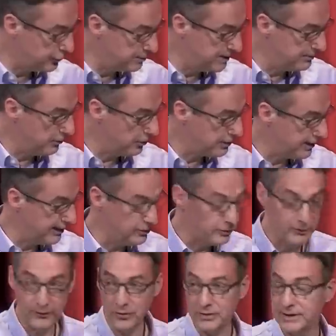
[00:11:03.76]
du Big Bang est
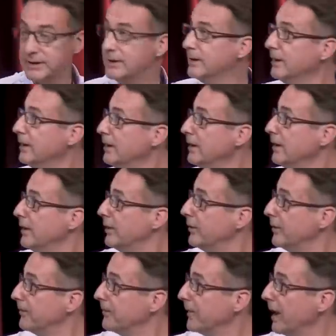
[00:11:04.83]
conforté.
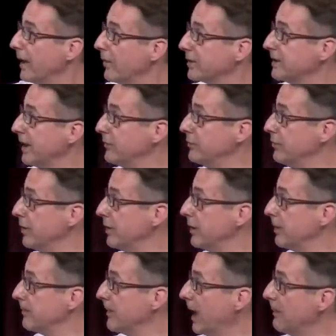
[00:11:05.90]
Euh, alors il y a eu
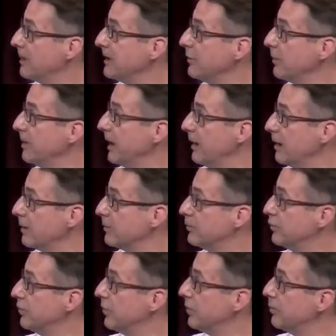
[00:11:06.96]
un, prix Nobel
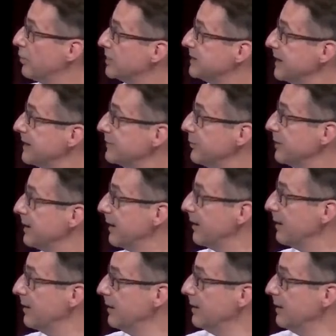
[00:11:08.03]
pour, euh, pour ces résultats.